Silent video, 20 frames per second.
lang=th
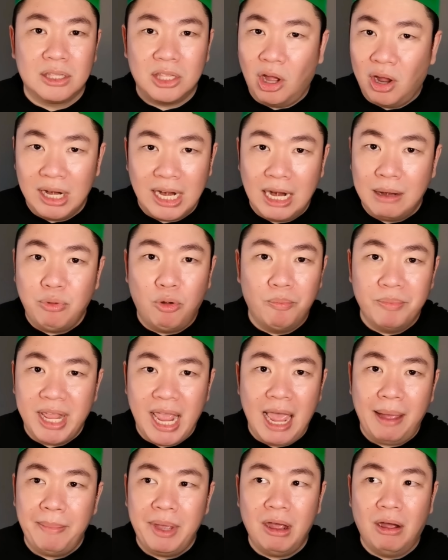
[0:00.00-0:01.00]
ตอนนั้นผมแย
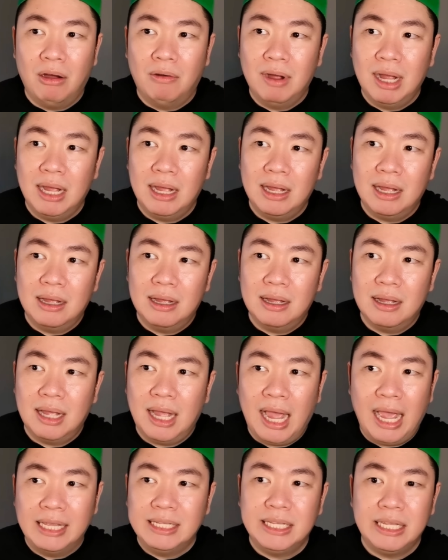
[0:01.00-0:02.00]
กไม่ออกว่า
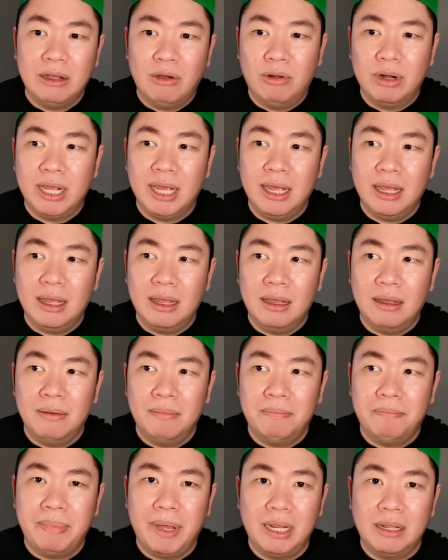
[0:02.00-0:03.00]
ไอ ซี โอ เนี้ย
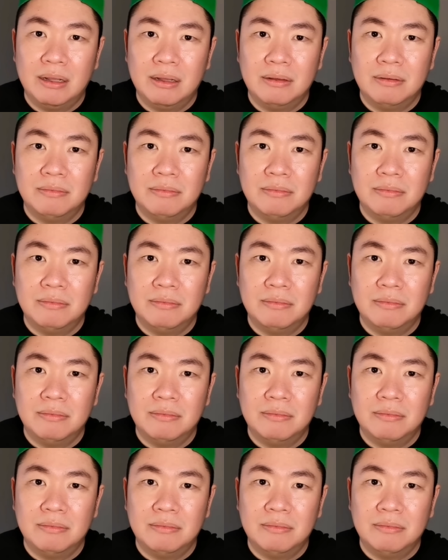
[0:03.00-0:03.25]
เป็น